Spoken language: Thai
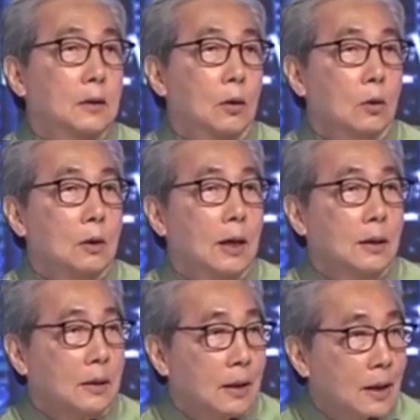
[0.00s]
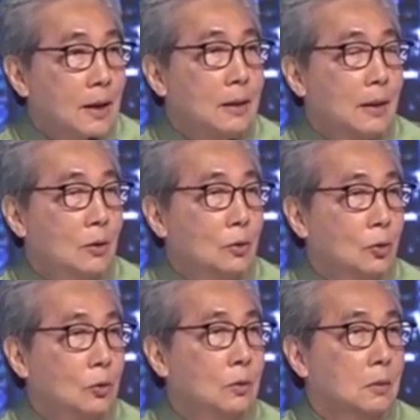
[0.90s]
ของการค้าการลง
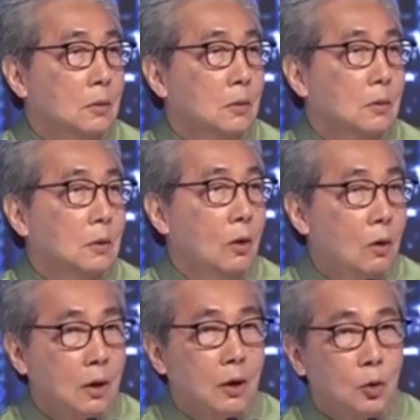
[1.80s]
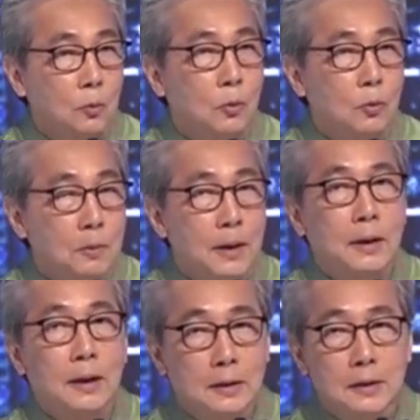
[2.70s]
ทุนของอนุภูมิภาค
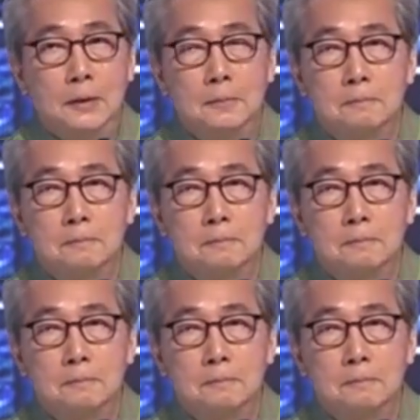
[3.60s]
แห่งนี้